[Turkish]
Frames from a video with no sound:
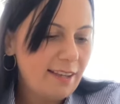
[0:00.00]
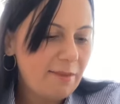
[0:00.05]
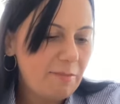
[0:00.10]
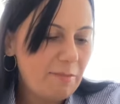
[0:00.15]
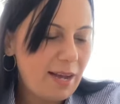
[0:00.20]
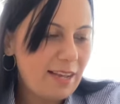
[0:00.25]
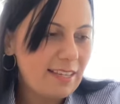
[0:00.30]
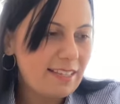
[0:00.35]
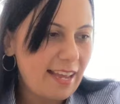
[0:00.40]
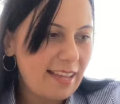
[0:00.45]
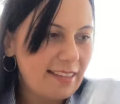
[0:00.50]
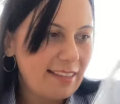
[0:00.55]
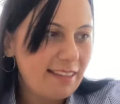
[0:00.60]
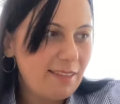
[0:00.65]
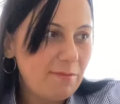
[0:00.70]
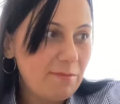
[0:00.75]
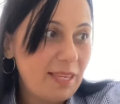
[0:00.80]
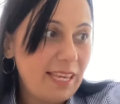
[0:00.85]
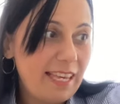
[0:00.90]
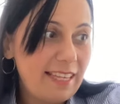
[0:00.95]
Bazen
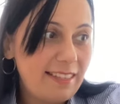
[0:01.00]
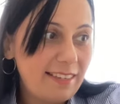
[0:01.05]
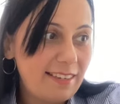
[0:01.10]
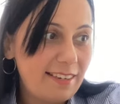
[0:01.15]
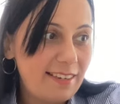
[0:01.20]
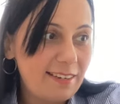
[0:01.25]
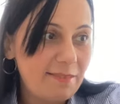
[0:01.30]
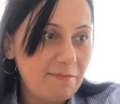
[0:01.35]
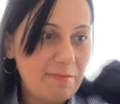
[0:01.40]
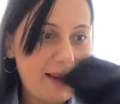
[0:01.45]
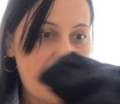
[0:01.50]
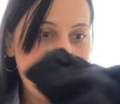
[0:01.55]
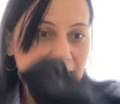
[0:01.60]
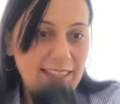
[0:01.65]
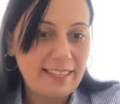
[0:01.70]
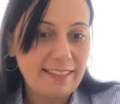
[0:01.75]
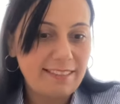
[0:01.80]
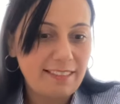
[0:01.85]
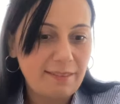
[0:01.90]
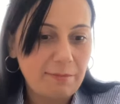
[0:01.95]
dedim giydiririm
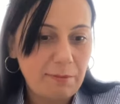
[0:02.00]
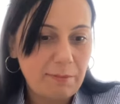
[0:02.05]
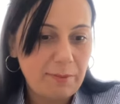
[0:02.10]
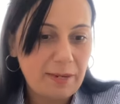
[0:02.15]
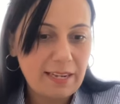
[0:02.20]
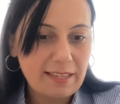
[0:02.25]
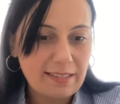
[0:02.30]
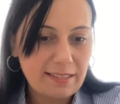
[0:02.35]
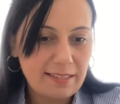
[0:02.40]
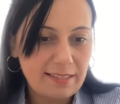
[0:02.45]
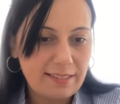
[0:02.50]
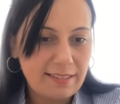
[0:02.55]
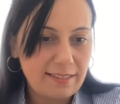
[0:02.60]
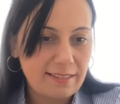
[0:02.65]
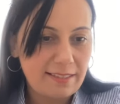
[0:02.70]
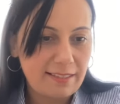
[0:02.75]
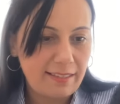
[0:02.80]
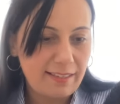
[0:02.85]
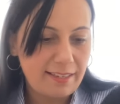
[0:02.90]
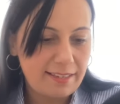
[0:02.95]
belki. Tabi biraz
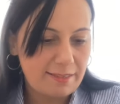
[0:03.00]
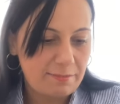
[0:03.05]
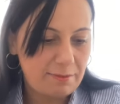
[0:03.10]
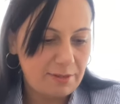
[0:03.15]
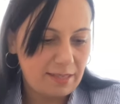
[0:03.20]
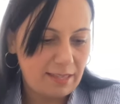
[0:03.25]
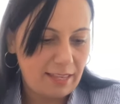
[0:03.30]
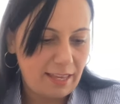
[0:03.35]
sıkıntılıyız biz.